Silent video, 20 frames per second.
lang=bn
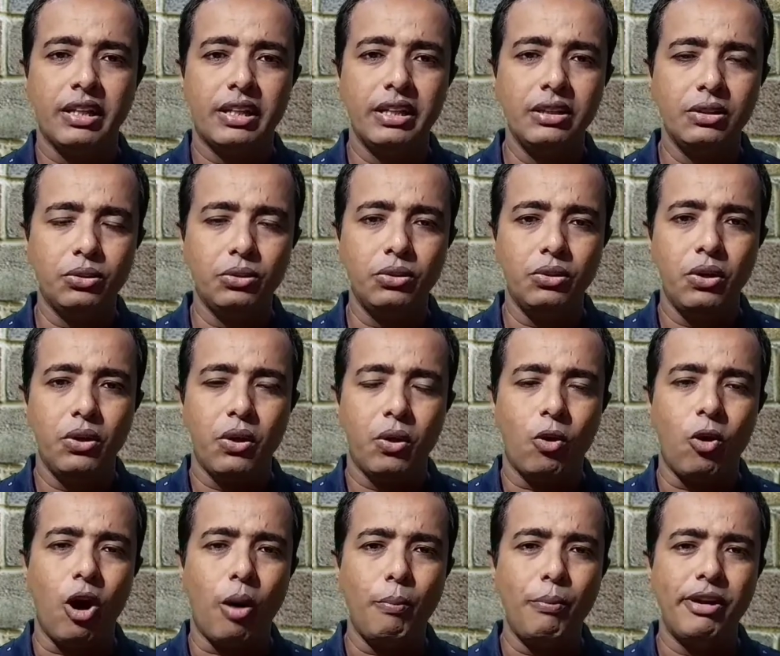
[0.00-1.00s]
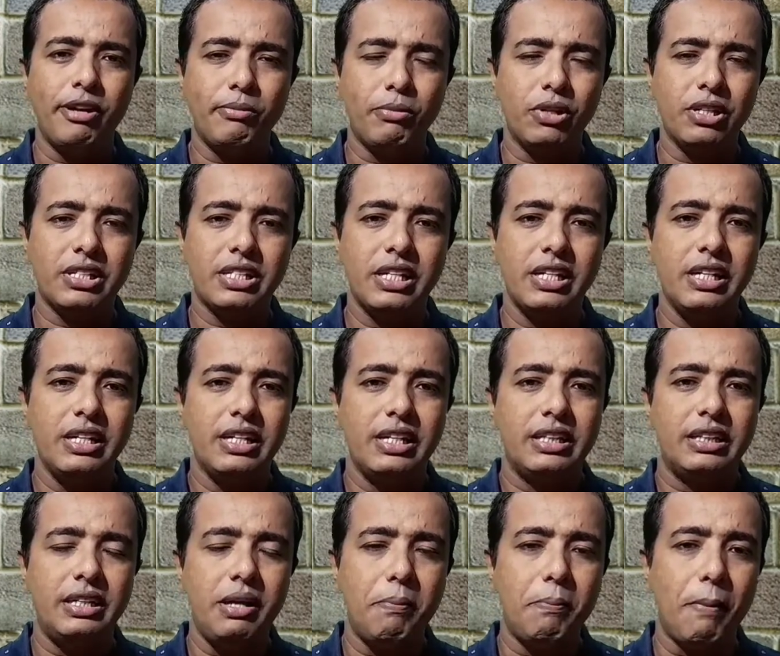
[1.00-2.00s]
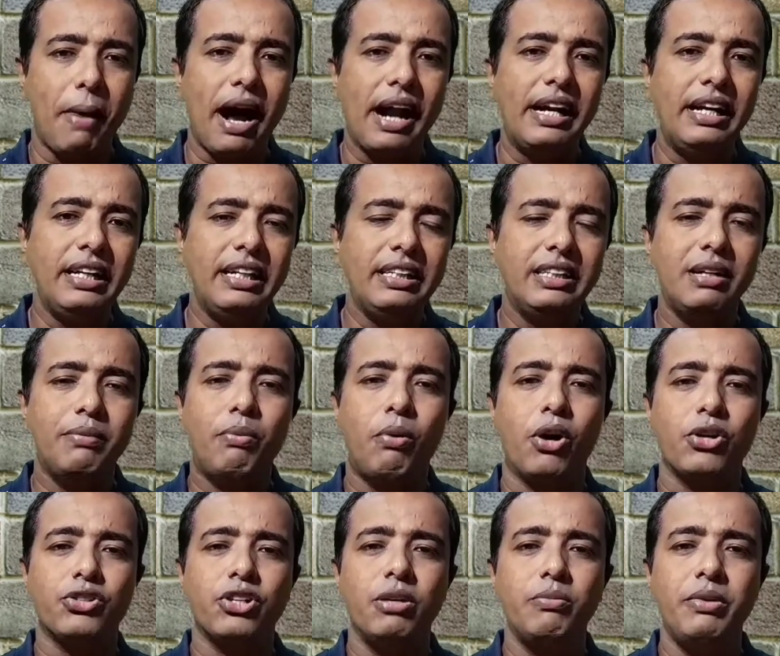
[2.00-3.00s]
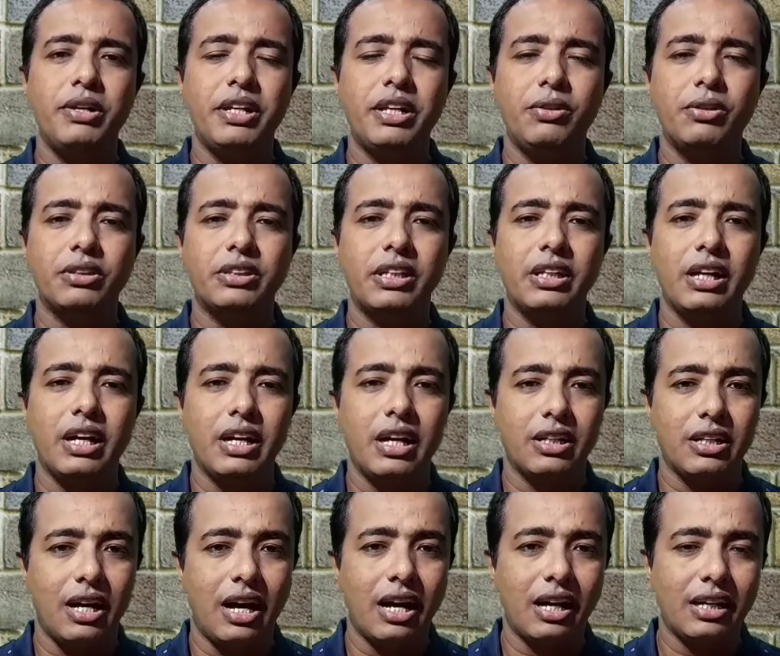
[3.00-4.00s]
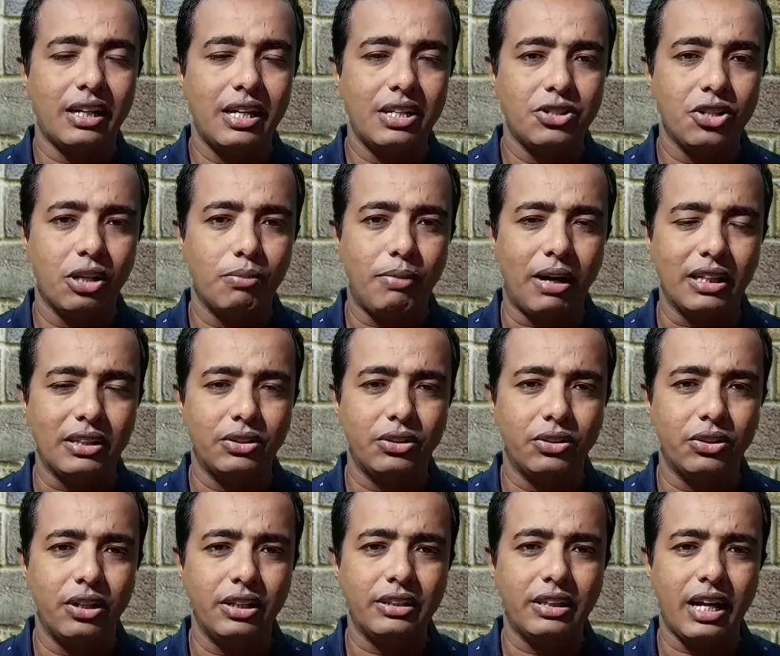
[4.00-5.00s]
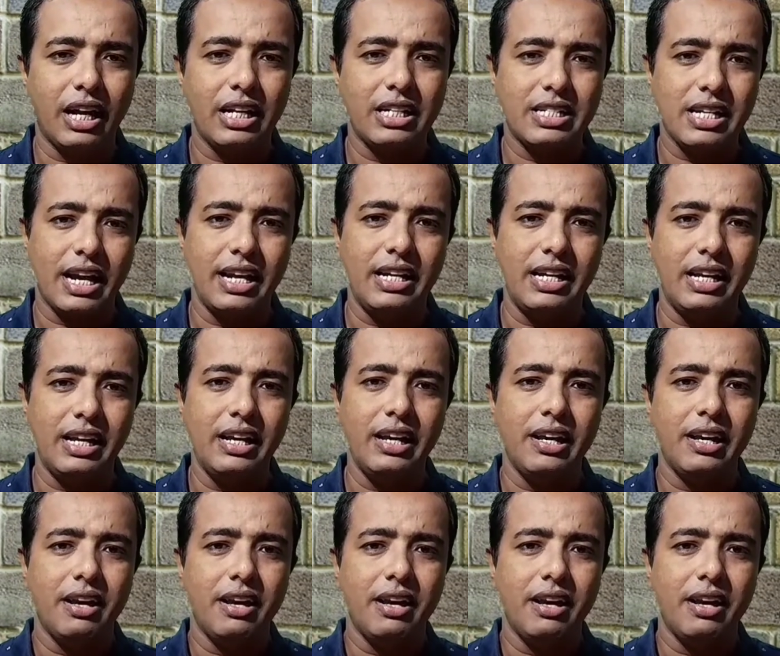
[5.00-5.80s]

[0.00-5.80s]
কিন্তু গভর্নমেন্ট বলছে যে মান্ডিতে ফসল বিক্রি করতে আর কৃষক বাধ্য নয় তারা চাইলে